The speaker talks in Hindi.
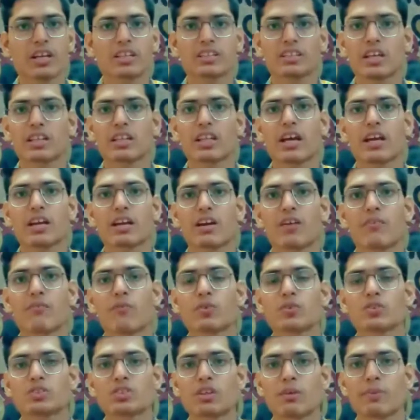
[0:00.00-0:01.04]
दिया जाता है
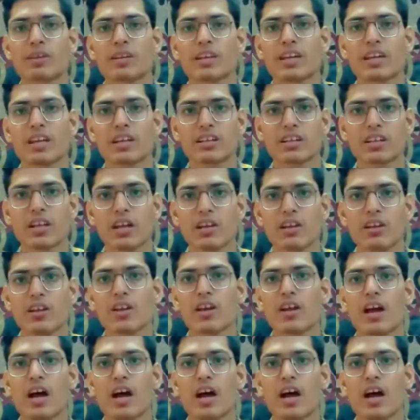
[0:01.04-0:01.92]
वो सभी कैरेक्टर